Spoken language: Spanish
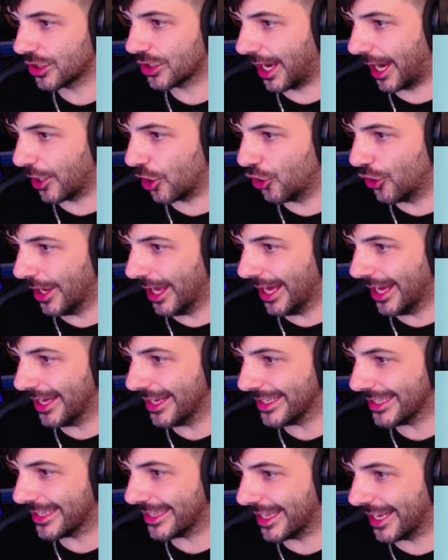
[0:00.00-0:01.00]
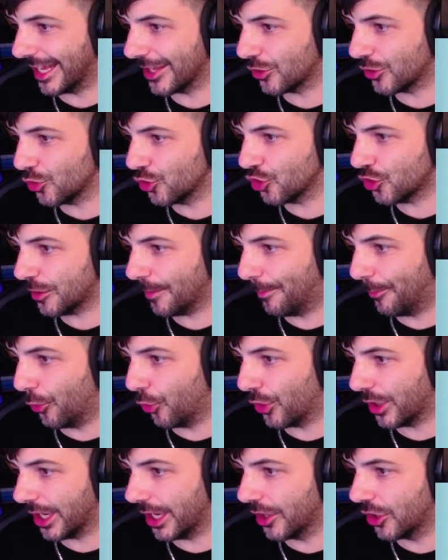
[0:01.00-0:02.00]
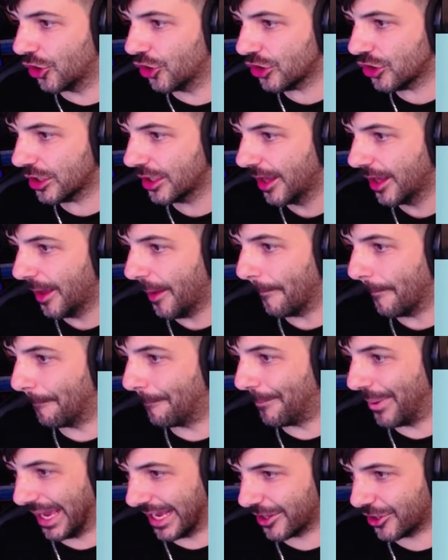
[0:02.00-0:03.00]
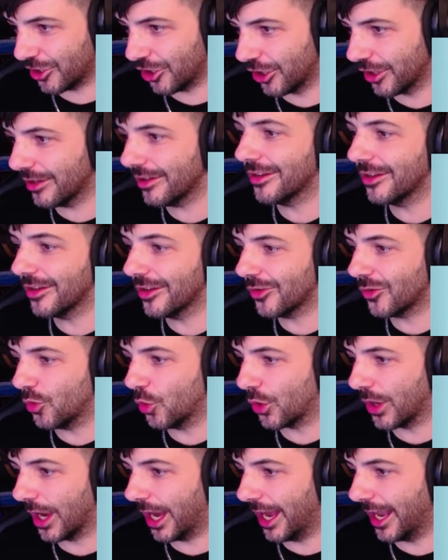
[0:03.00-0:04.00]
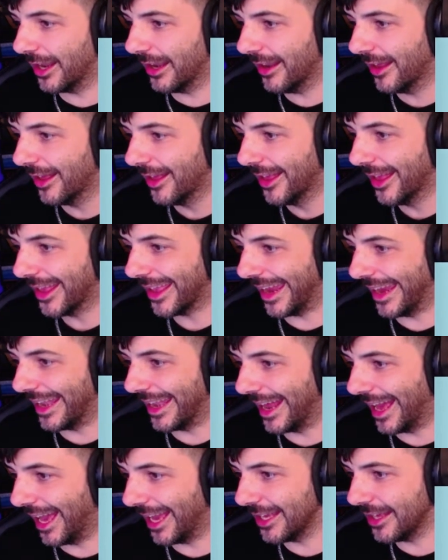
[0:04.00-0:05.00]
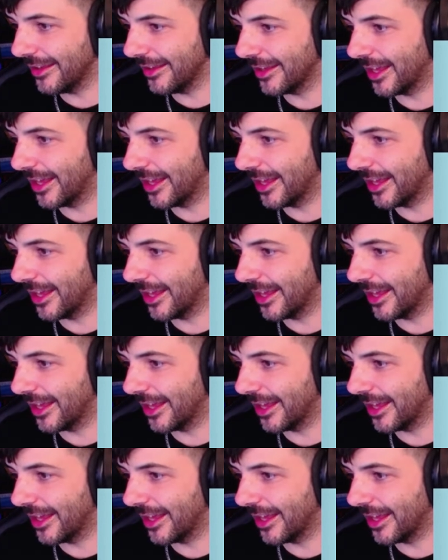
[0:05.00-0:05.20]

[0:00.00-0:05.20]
Carola, Stratus, Pugidos, Vector, Kukan, Kenai.